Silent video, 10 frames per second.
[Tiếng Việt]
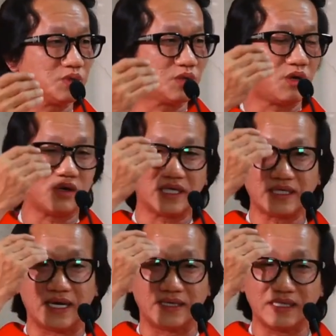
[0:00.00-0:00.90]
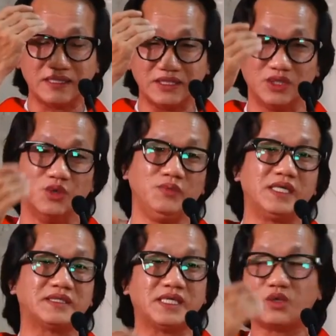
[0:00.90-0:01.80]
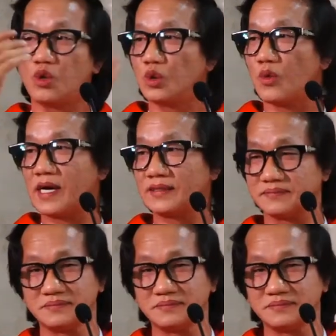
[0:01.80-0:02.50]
có cái khả năng hiểu biết cái khôn ngoan.